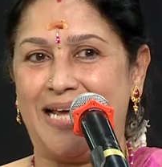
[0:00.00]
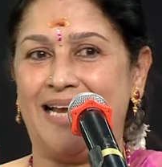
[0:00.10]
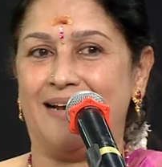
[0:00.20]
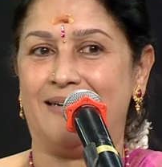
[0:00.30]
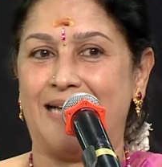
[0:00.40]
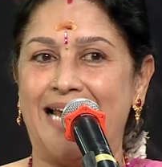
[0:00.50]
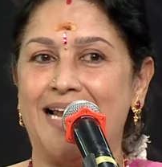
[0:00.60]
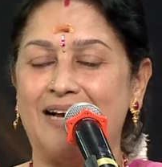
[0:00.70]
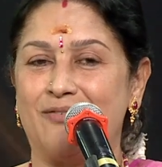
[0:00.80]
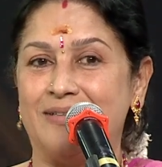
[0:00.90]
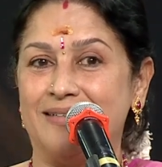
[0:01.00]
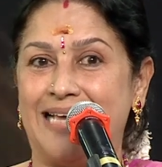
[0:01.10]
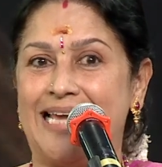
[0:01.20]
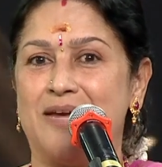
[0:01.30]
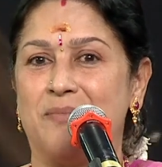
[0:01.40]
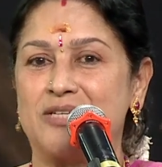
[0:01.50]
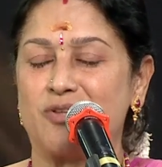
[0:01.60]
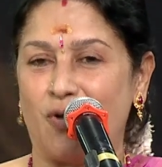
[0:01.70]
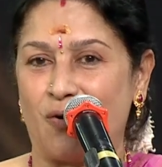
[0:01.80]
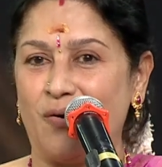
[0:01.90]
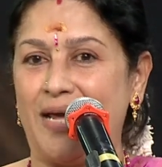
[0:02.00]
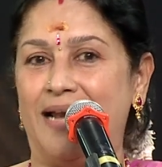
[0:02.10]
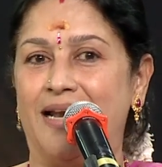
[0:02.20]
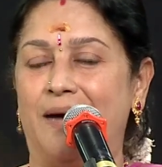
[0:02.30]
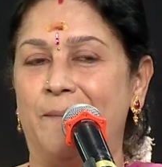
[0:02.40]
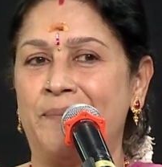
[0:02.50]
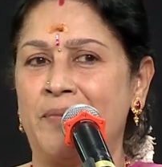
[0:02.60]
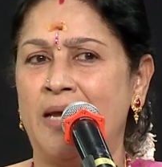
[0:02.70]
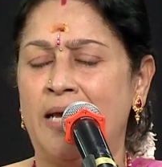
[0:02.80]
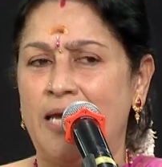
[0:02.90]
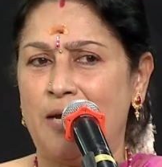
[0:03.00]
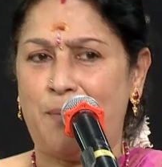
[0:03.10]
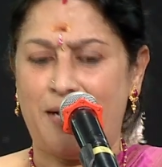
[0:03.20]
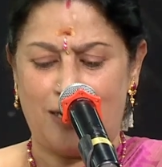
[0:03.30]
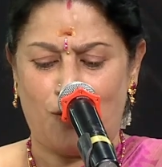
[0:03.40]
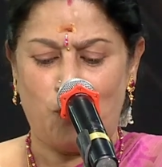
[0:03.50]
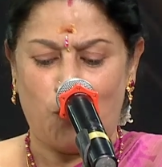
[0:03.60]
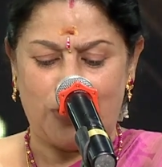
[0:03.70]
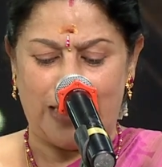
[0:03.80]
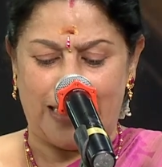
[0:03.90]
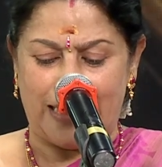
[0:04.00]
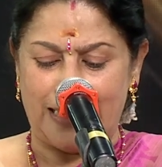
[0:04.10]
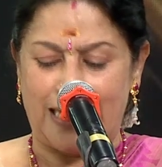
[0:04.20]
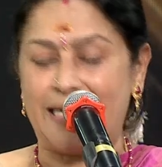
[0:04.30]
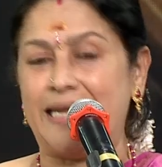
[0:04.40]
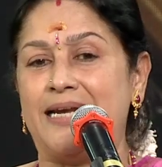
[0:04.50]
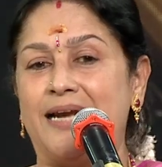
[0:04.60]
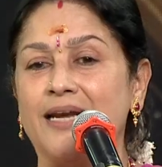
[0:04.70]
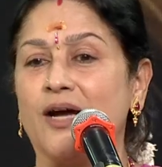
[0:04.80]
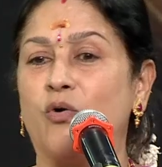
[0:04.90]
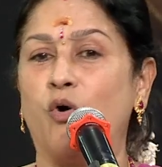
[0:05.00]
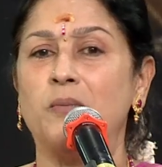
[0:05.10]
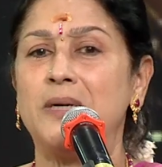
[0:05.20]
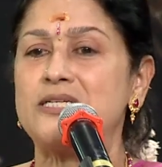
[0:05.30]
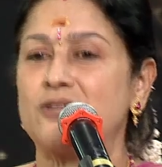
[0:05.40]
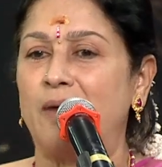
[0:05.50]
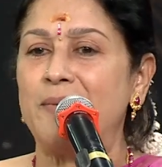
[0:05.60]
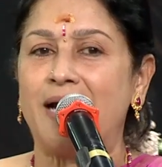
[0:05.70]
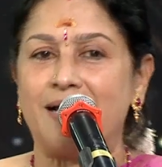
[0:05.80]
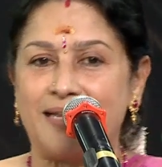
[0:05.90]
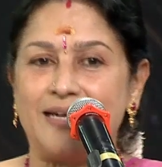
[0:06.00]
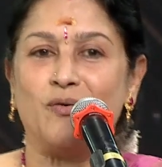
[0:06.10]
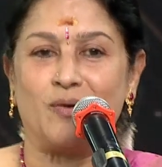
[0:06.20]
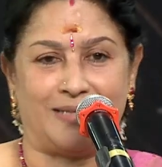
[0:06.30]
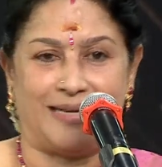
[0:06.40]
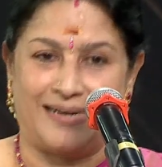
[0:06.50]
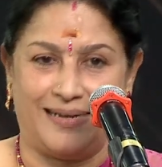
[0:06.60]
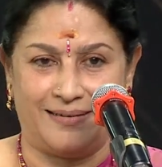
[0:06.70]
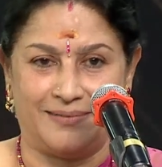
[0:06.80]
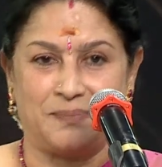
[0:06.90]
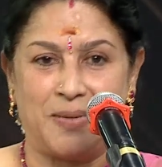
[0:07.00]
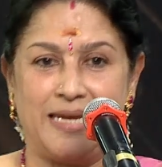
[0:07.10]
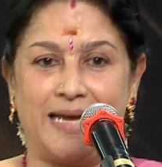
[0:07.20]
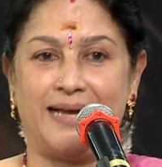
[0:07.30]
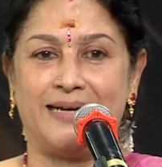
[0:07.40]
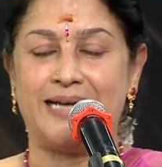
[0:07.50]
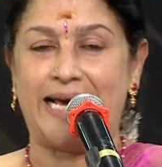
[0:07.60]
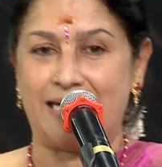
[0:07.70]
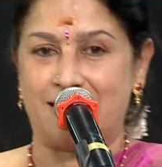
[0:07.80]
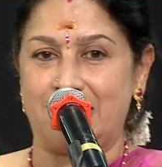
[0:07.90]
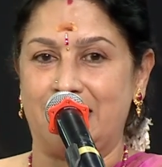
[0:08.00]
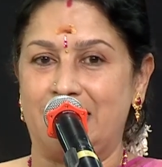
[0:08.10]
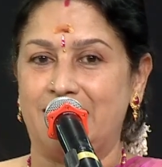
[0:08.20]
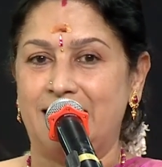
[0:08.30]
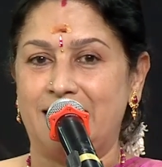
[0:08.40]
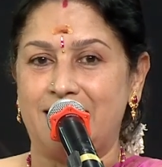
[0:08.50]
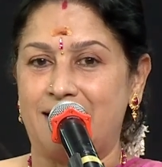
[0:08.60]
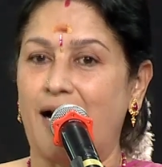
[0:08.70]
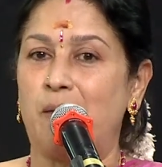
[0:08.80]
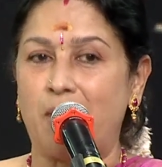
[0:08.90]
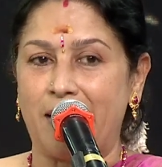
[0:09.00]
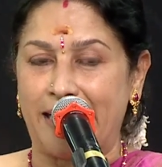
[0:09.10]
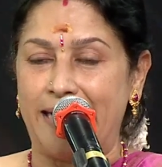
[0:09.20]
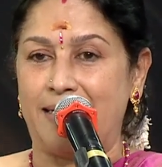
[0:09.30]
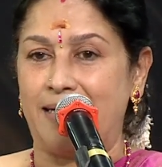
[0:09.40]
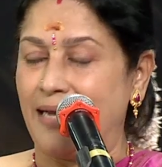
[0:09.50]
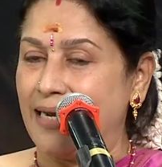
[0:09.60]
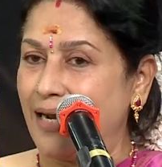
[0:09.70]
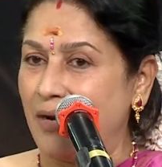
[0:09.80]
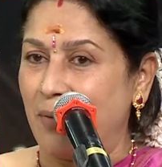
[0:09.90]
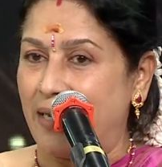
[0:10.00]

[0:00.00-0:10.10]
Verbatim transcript: டெய டைலாக் வந்து தைரியமாக சொல்லணும் எல்லாம் இப்படி இருக்கும்போது என்னன்னு கேட்டிங்கன்னா நான் கோமல் சாமிநாதன் ஒருத்தர் பெரிய டைரக்டர் ட்ராமா ரைட்டர் ஏன்னா நம்ம